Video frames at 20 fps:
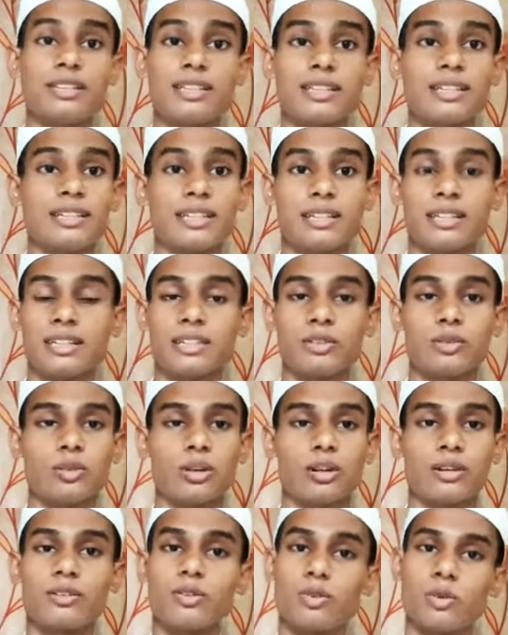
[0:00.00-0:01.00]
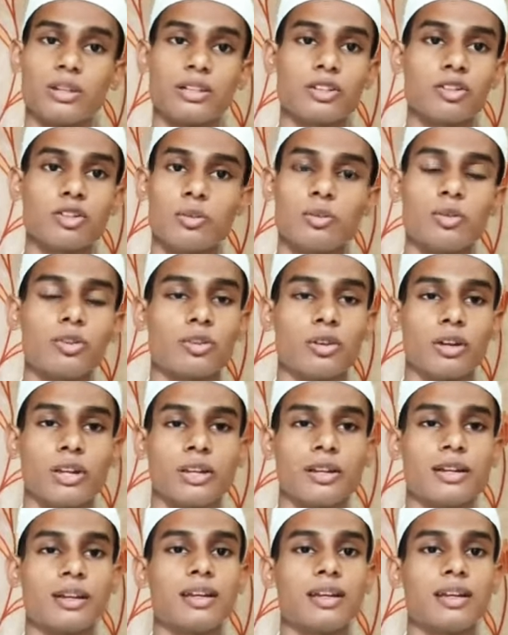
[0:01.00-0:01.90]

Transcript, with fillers: দিয়ে দেন এই দোয়াটি কবুল করেন